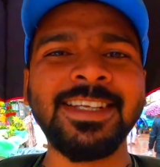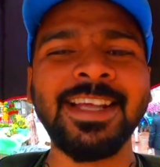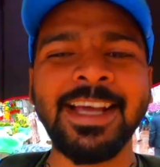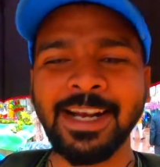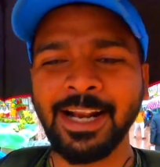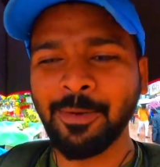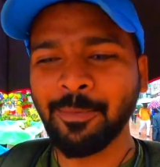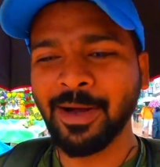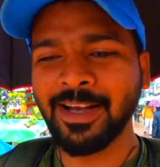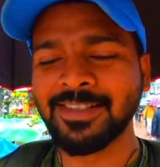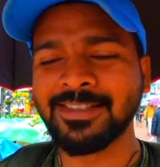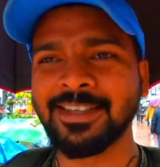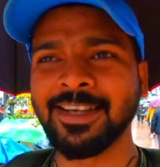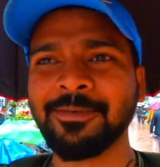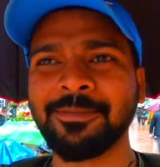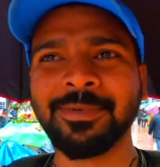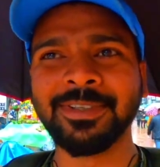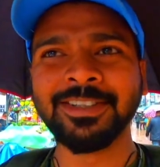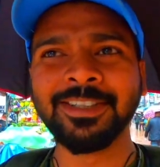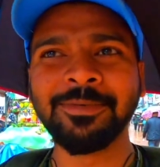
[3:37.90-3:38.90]
सीन है ना भाई
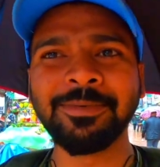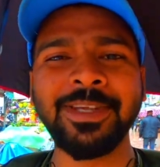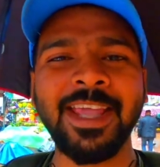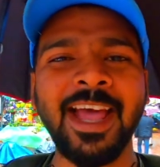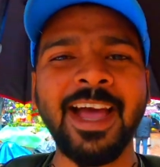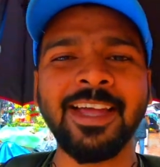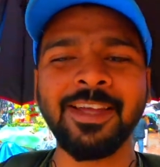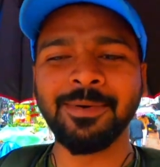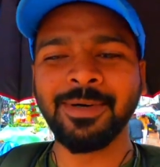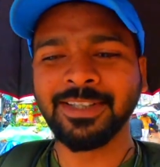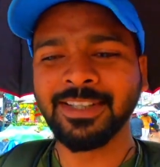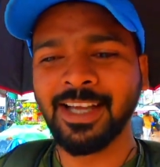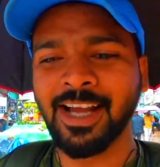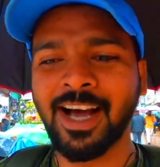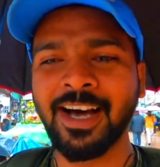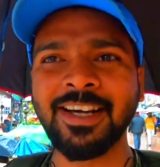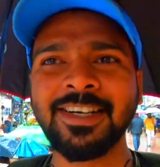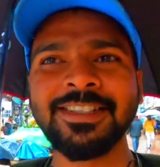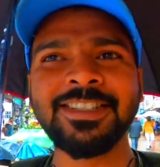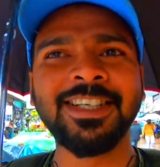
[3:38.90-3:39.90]
साहब मतलब क्या ही
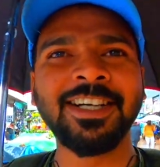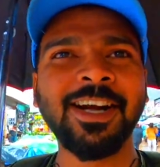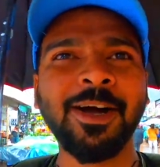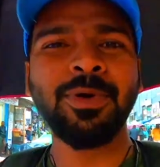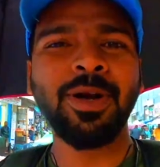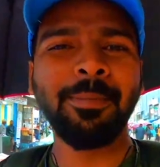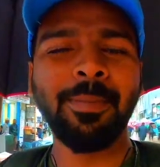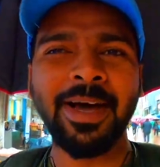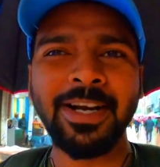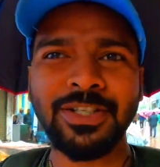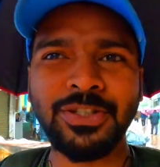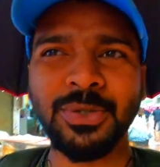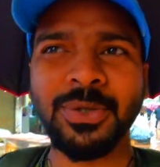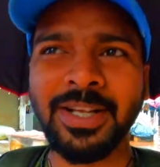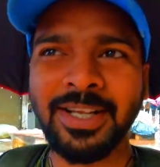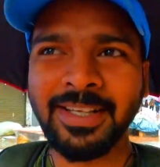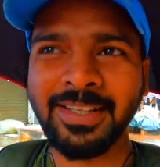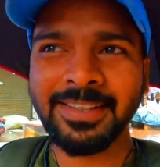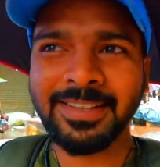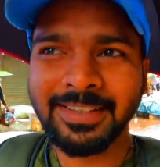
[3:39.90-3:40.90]
बताए हर जगह पूरा बारिश हो
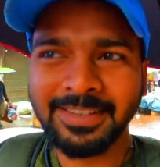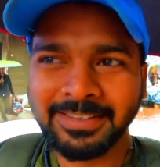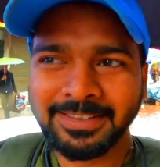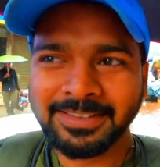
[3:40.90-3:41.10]
रहा है